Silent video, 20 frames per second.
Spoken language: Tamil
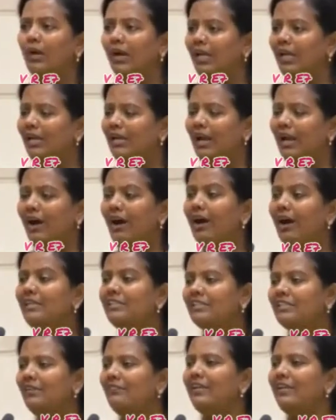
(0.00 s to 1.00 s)
உங்களில்
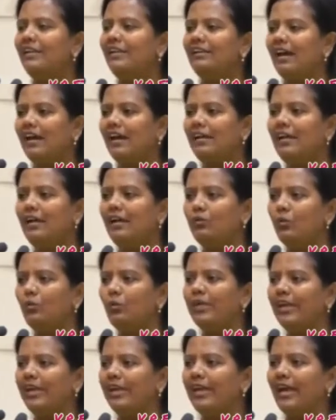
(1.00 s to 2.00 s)
யார் சிவன் என்று
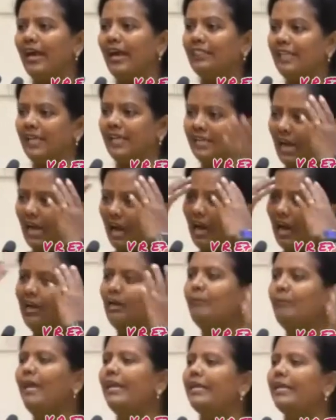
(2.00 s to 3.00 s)
அறியக்கூடிய அந்த
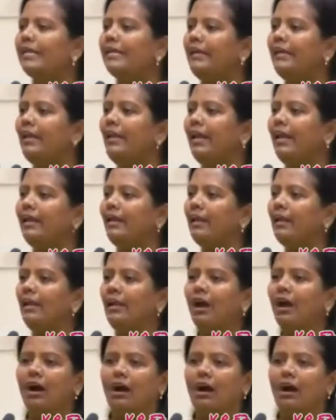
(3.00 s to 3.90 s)
ஞானம் எனக்கு இல்லை